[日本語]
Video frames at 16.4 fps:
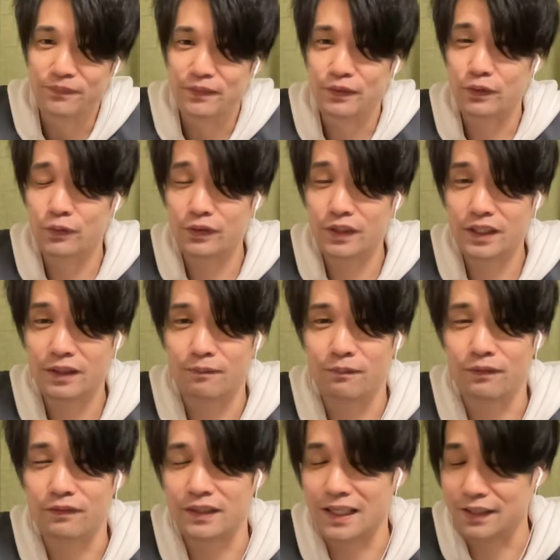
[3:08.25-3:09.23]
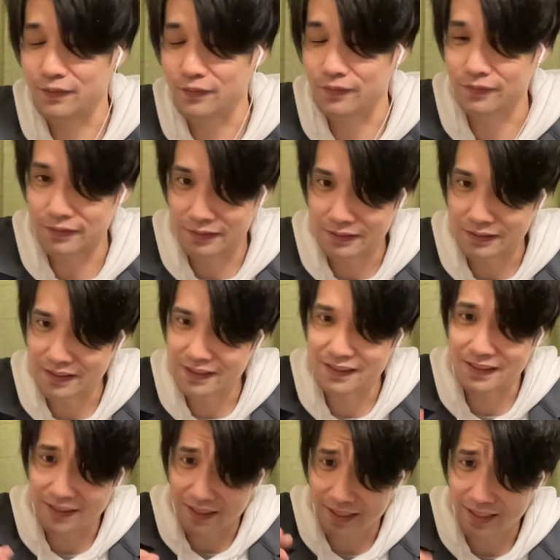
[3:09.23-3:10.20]
と言っても僕は、あの全然
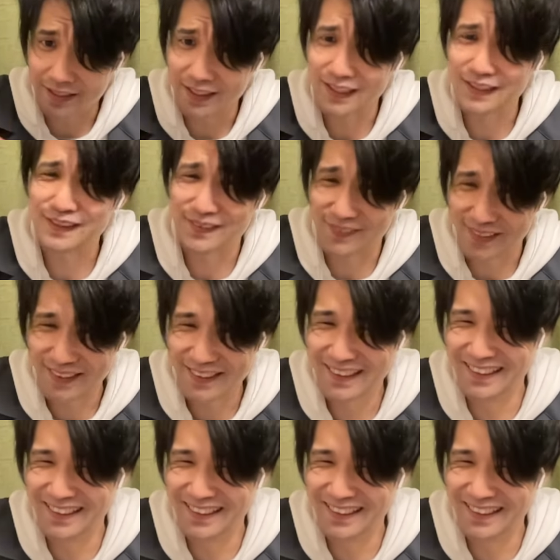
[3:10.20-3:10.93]
底辺なんですけどね。